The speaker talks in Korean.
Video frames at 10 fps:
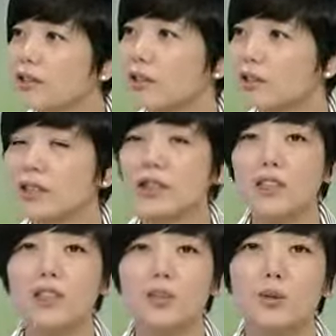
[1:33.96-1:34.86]
것 네네. 같다는
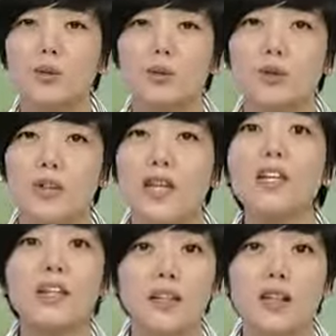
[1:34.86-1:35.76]
생각이 들고 정말
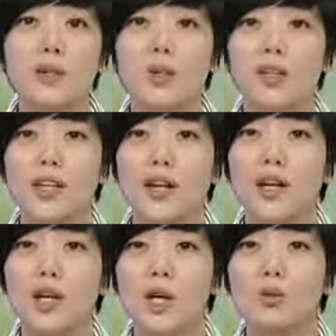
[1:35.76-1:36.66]
대단한
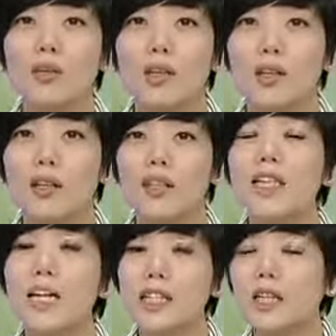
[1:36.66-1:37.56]
내공인데 우리가
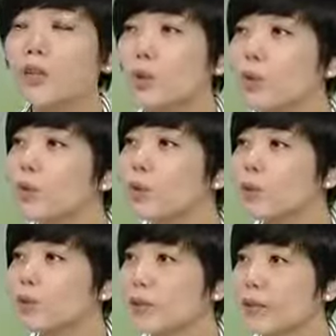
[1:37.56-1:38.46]
이야기가 있는
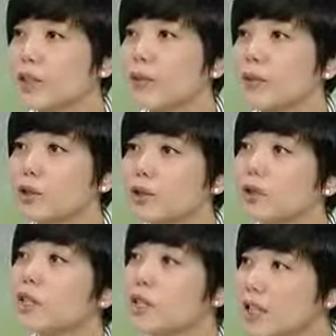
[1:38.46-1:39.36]
공부법에서 만나봤던
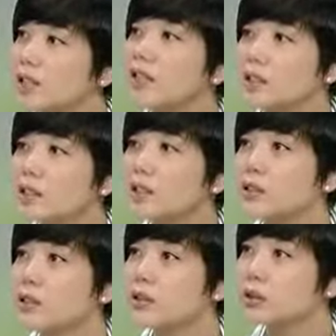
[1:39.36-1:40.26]
수많은
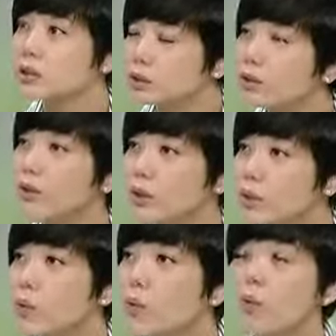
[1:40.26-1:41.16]
학생들 또
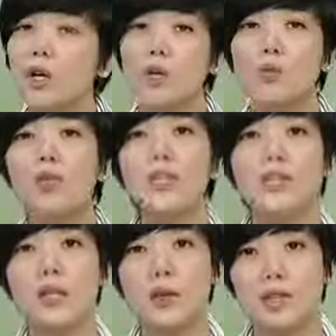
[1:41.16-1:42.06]
이렇게 보면 위기
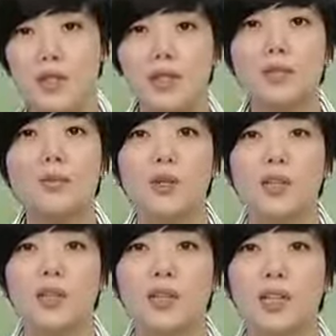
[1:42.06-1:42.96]
상황을 딱
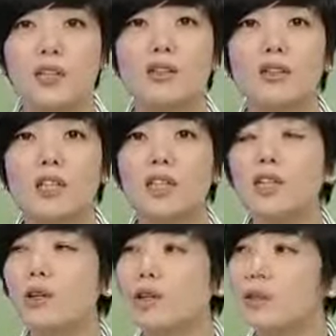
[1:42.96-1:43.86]
직면했을 때 그거를
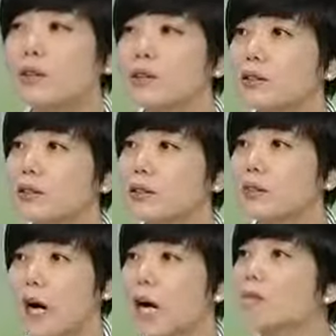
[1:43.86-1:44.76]
이겨내는
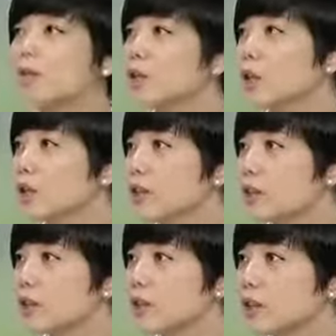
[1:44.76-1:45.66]
그 마음 자체가 완전
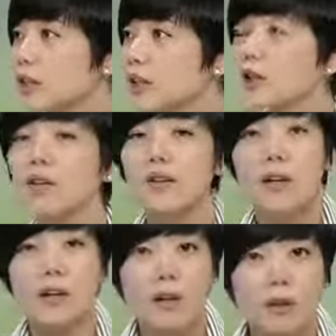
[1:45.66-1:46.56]
다르잖아요.
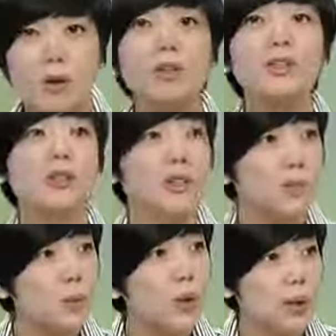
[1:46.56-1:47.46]
내가 이거를 어떻게
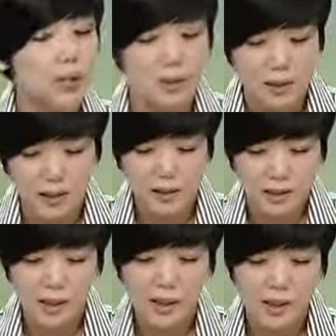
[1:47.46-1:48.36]
극복할지를 늘 항상
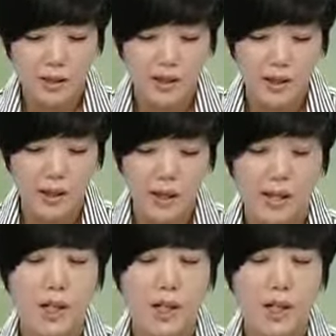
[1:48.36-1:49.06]
생각했는데